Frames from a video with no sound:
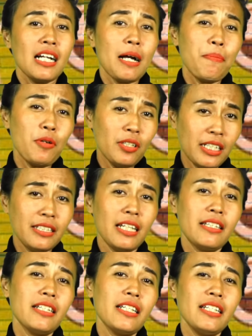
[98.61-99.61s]
Kapolda
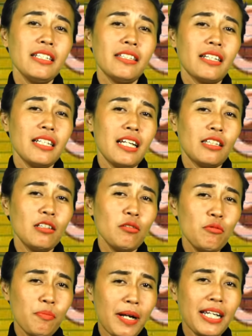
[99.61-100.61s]
Jateng ini terlihat
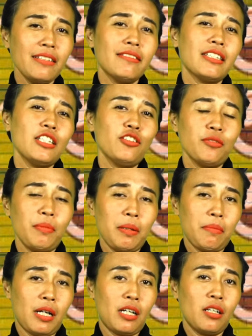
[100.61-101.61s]
lumayan serius
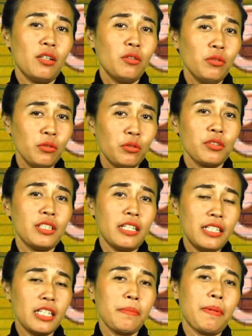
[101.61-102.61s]
memang untuk
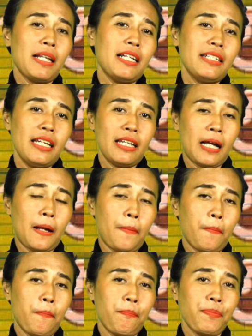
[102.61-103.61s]
jadi kepala daerah.
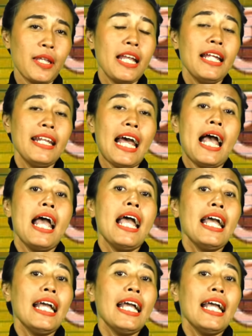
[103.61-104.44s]
Nah,